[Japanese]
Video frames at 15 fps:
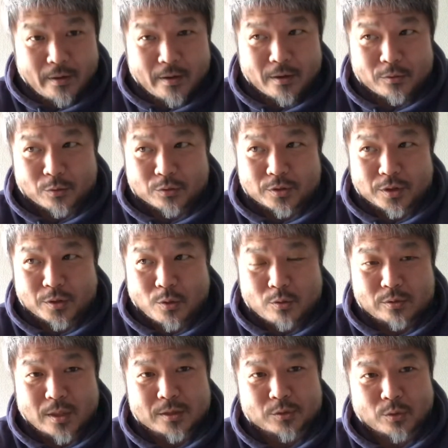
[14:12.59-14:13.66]
えっと次
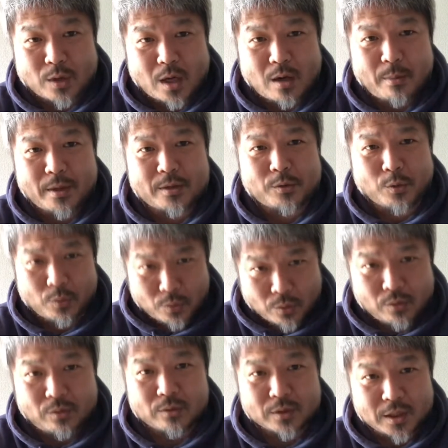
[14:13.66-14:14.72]
6月の半ば以
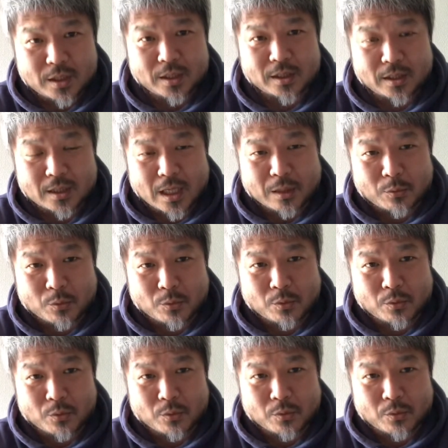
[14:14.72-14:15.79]
降にあ
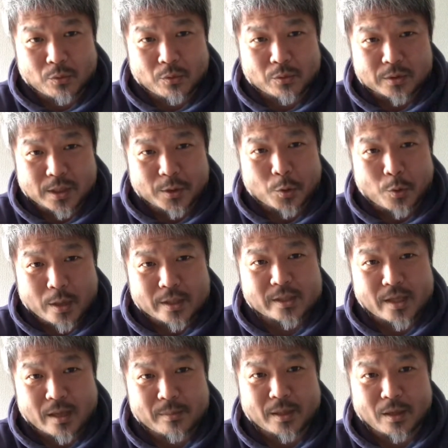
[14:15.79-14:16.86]
のー、ぜひお会いし
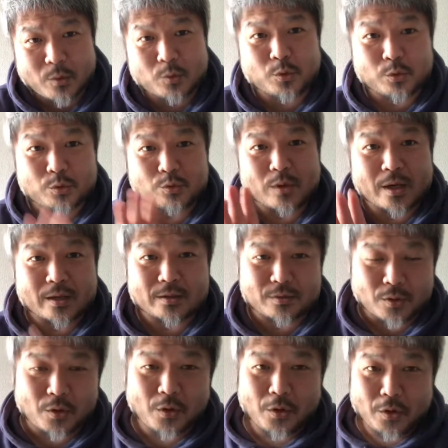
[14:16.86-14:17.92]
たいみたいなこと言うわけですよ